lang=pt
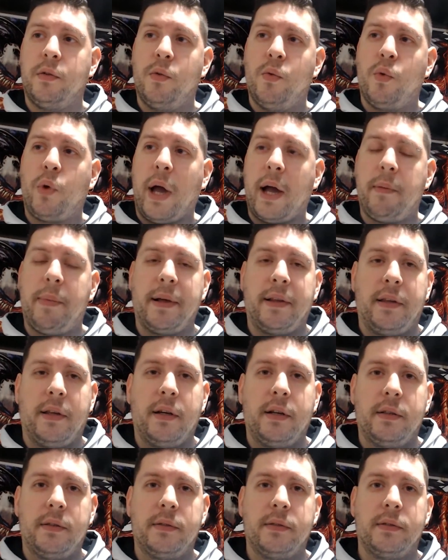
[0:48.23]
o que é que vai
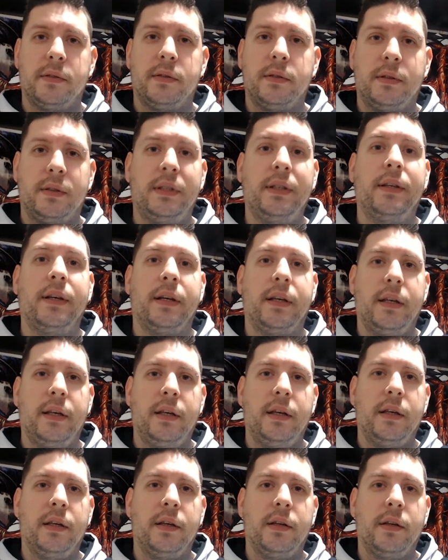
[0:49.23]
ser se
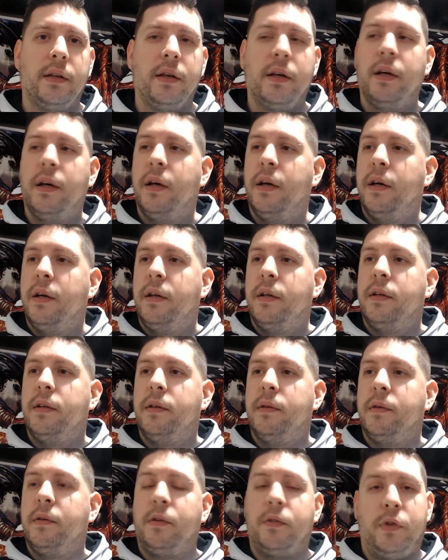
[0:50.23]
daqui.
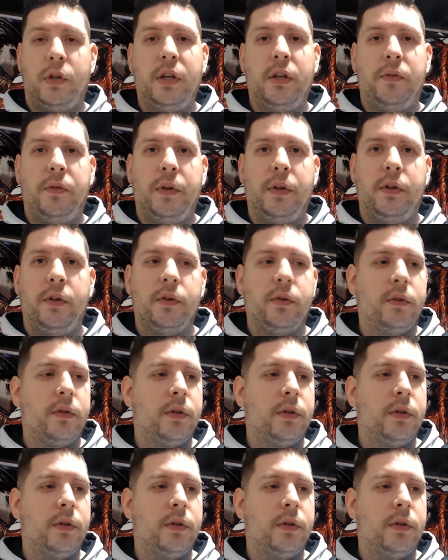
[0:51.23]
Foi difícil.